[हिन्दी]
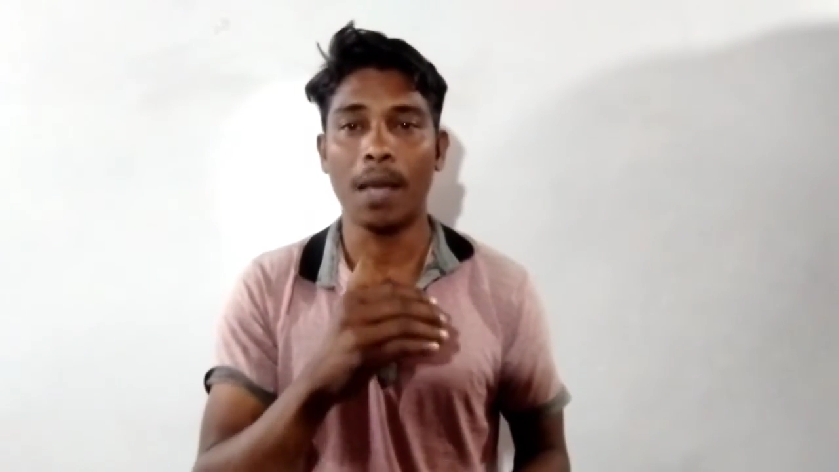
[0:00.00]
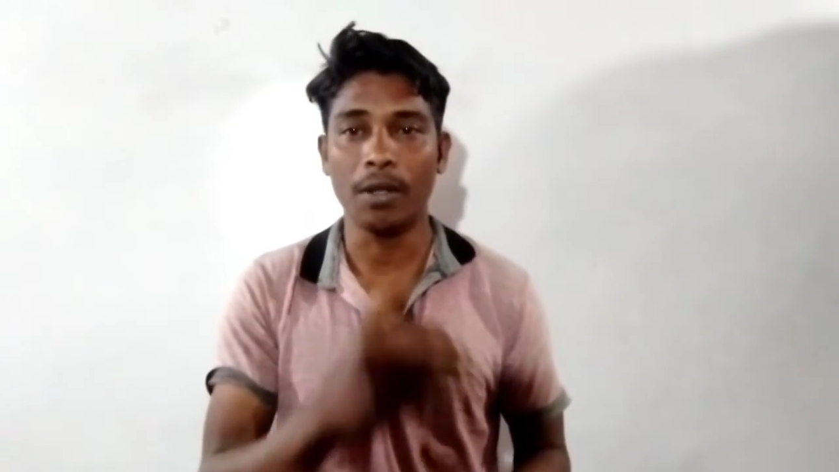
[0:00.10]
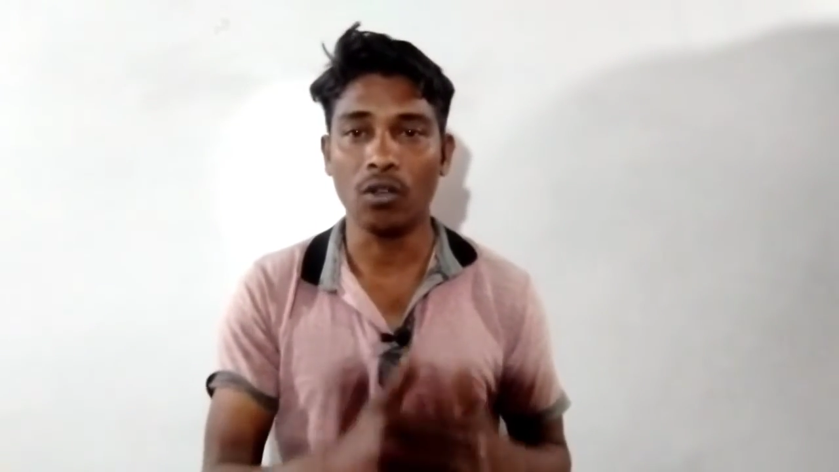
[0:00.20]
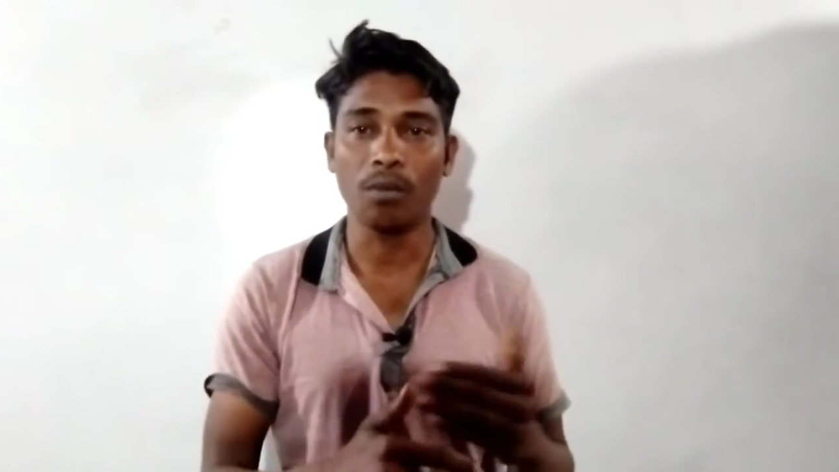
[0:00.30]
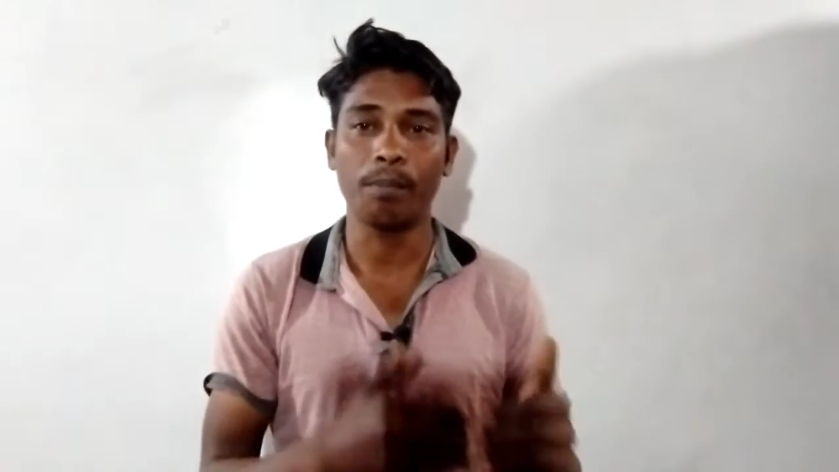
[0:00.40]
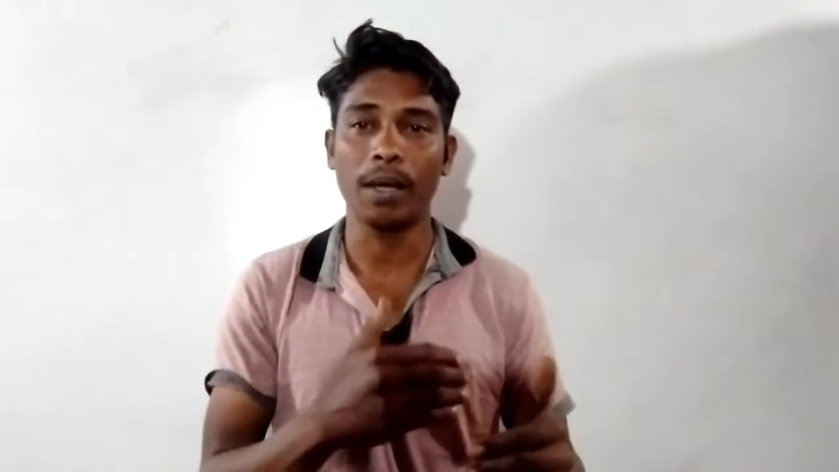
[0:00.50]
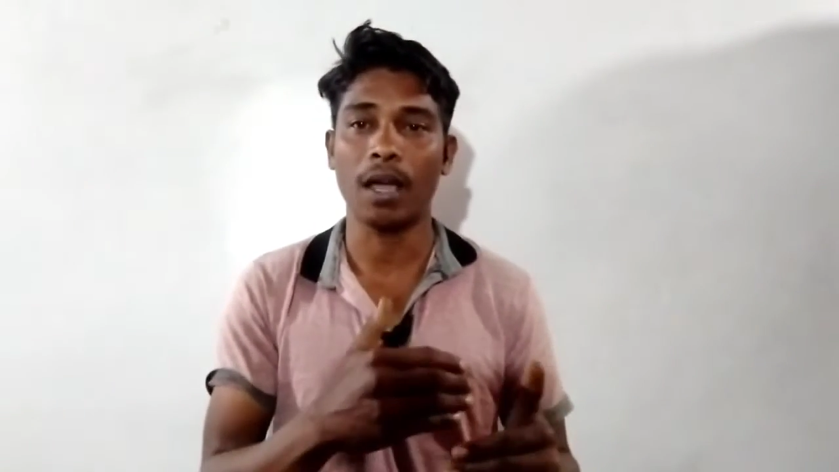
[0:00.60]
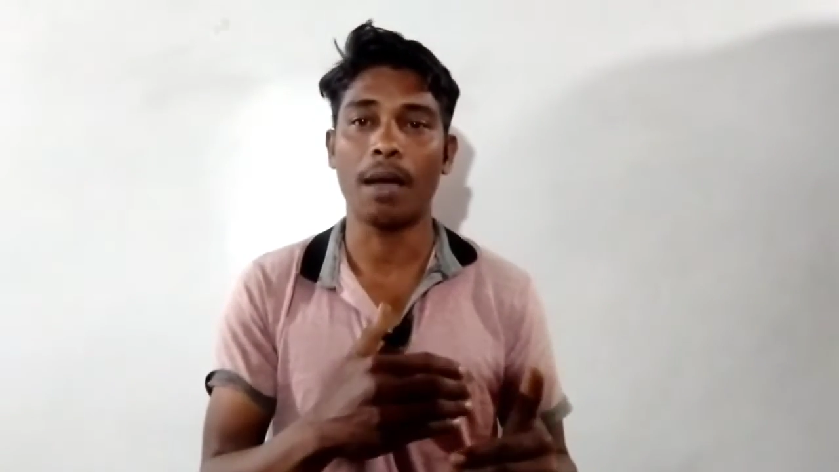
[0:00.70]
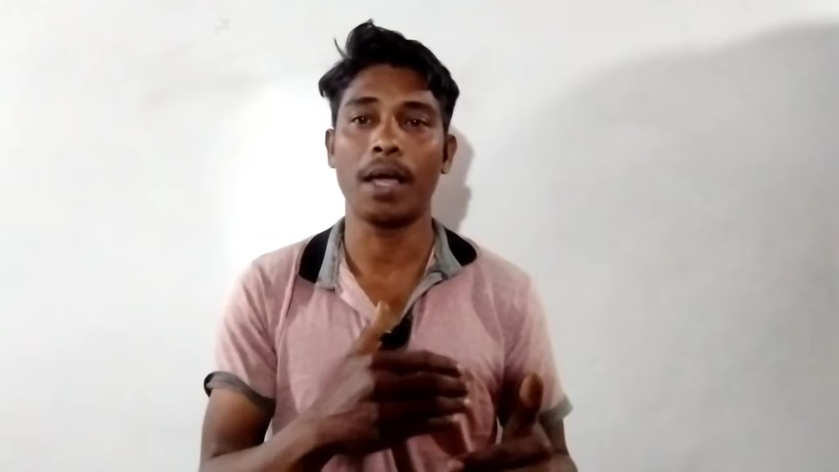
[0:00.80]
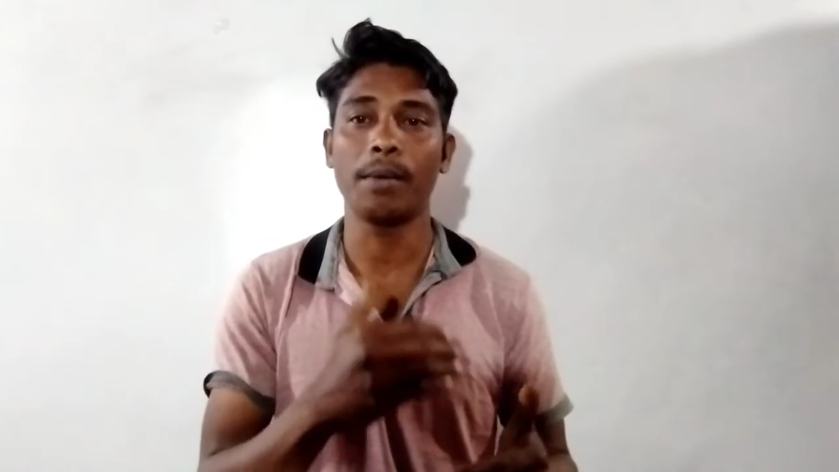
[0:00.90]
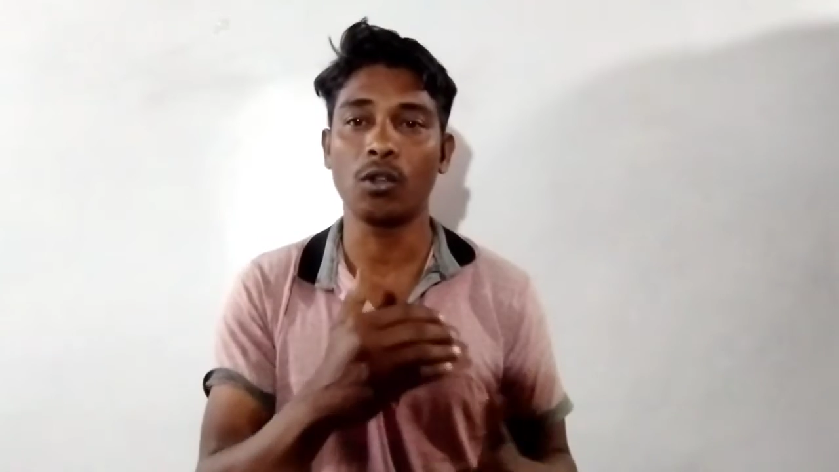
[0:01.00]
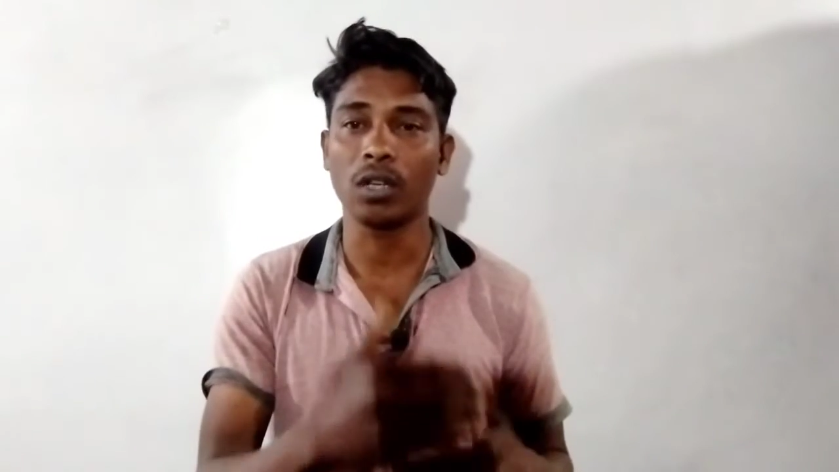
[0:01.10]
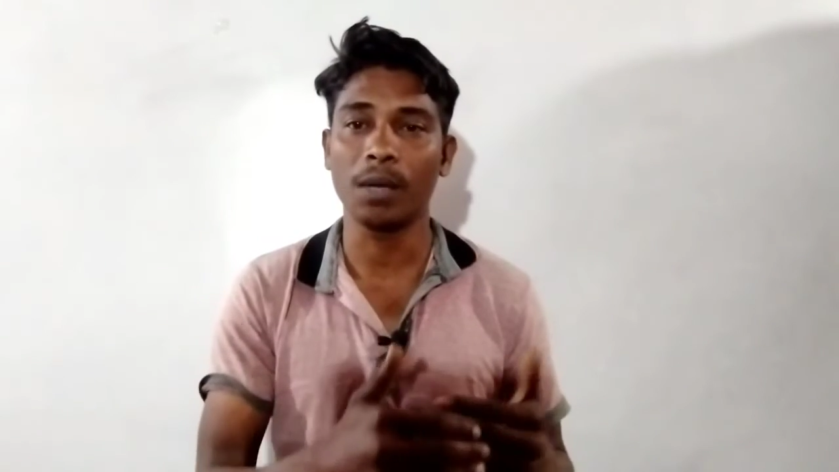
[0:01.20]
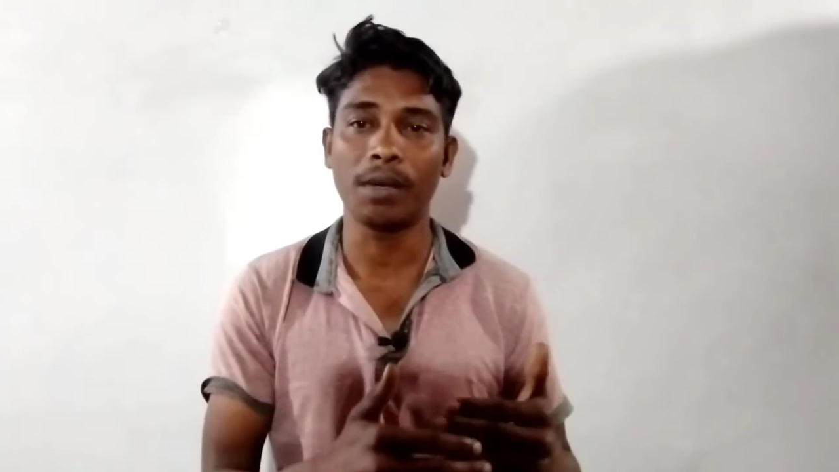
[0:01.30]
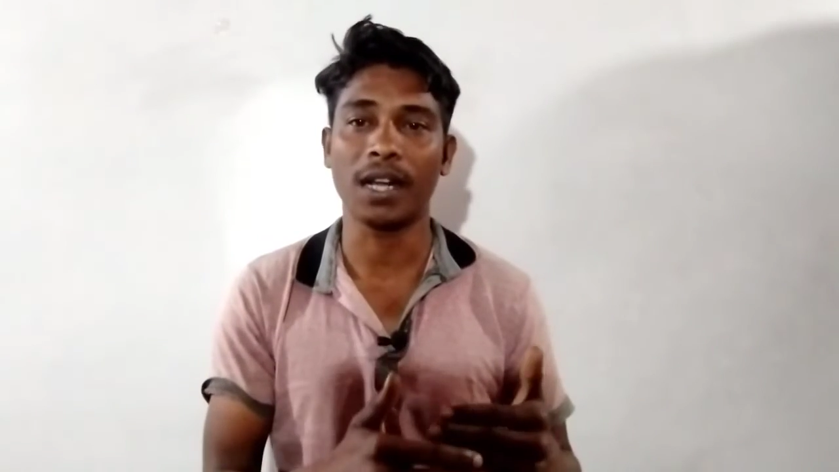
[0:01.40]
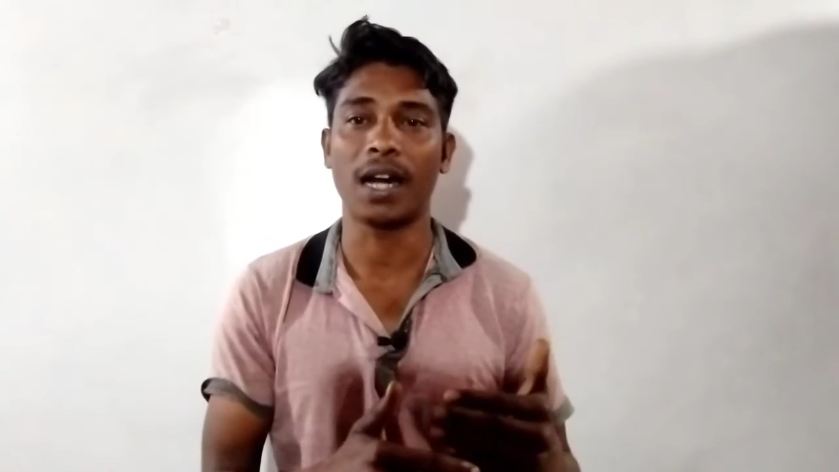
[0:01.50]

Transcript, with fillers: अमेजोन पे अमेजोन गिफ्ट